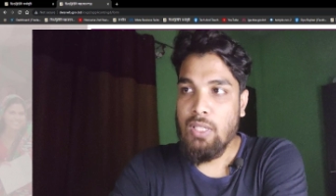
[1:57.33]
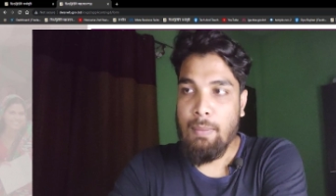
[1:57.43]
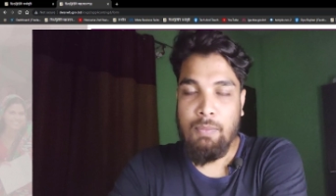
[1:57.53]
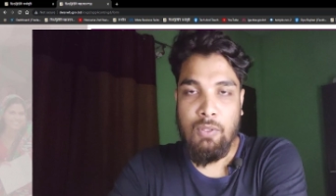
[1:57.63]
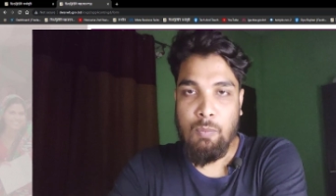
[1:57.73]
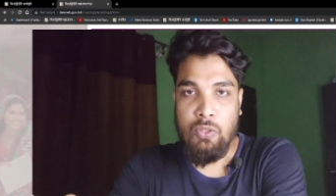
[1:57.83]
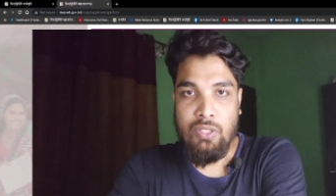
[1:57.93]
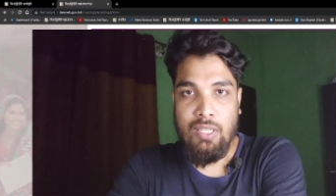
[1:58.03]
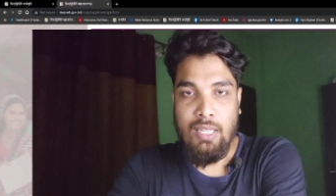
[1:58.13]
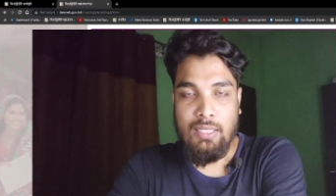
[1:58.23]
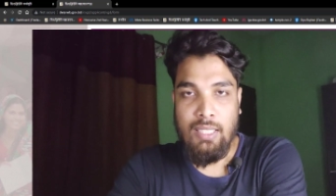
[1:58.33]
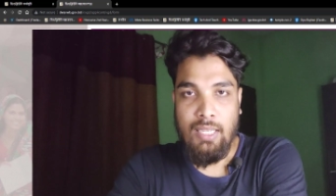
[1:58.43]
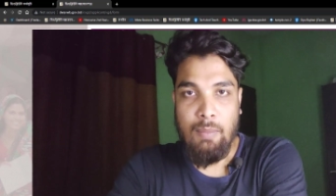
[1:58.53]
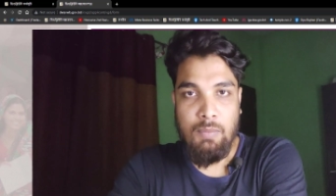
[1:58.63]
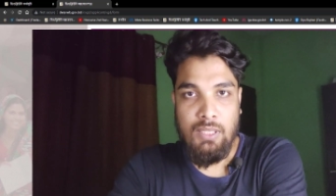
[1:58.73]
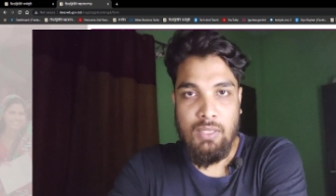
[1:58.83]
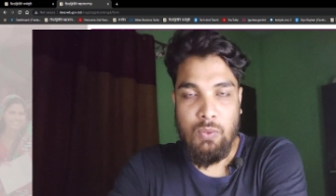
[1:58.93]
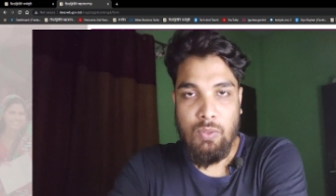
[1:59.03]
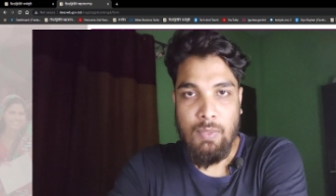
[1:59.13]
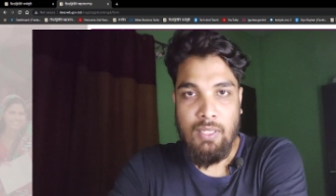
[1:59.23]
যদি আপনার উপজেলা না থাকে আপনি কি
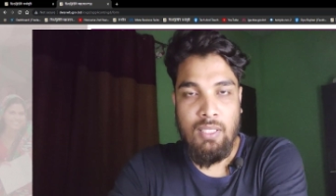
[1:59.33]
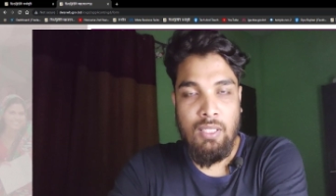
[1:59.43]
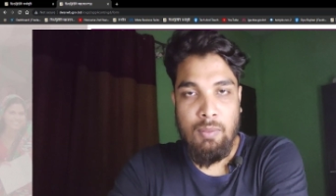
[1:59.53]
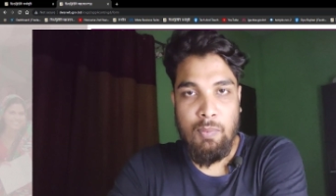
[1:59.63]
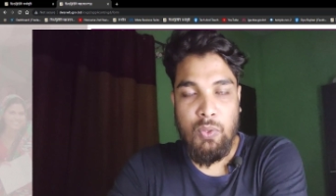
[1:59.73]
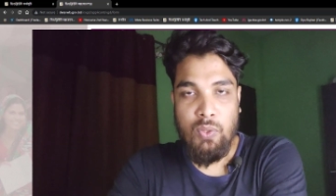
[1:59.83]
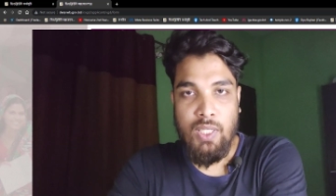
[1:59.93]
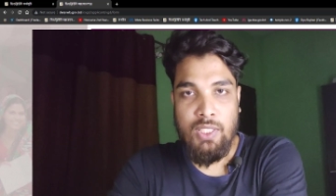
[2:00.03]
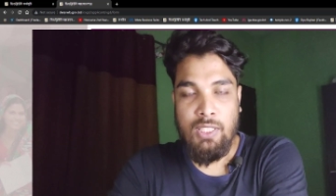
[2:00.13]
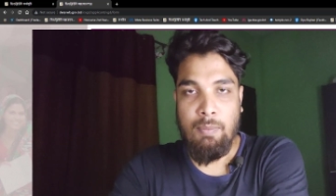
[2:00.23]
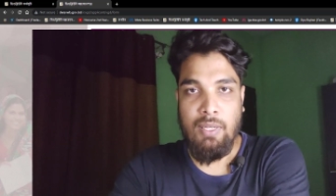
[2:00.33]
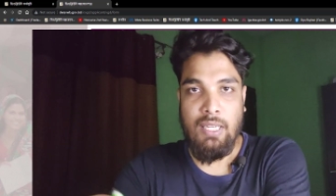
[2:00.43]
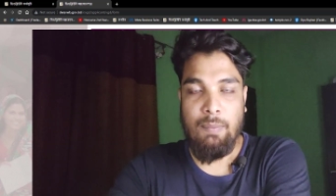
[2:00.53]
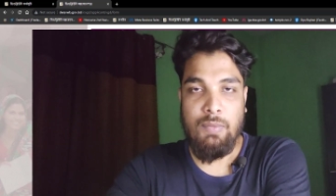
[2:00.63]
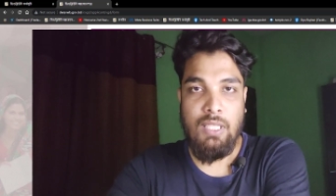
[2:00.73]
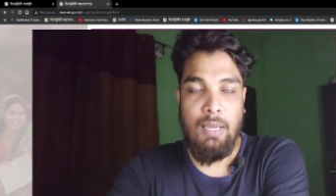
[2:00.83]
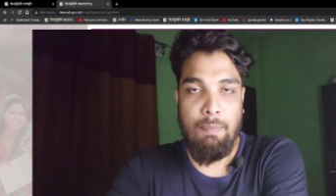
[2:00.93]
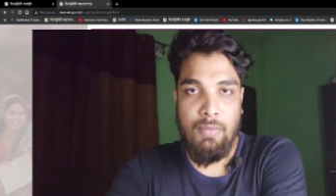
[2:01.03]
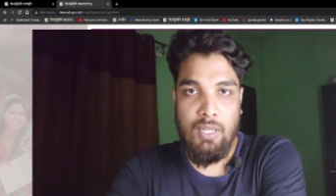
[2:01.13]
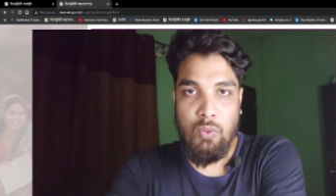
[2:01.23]
করবেন প্রশ্ন আসতে পারে
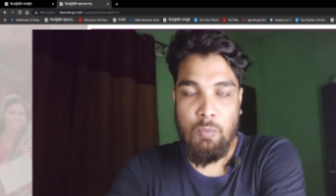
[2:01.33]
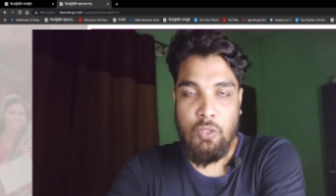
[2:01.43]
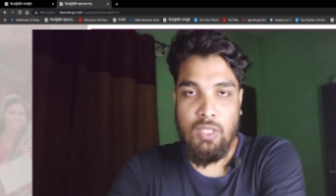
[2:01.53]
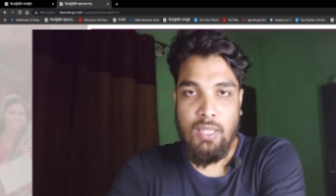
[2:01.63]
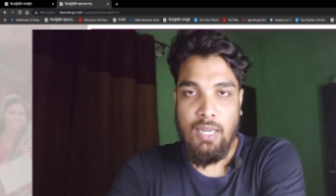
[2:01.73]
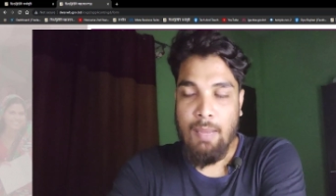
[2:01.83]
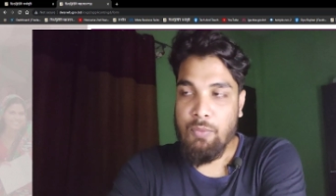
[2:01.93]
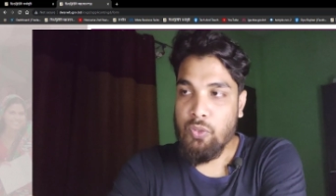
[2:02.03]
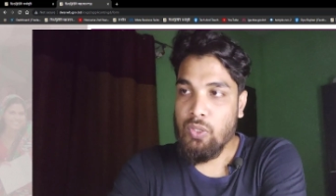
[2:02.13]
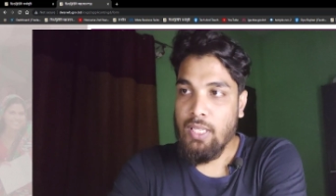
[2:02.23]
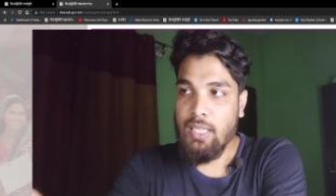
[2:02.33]
আপনার উপজেলার নাম যদি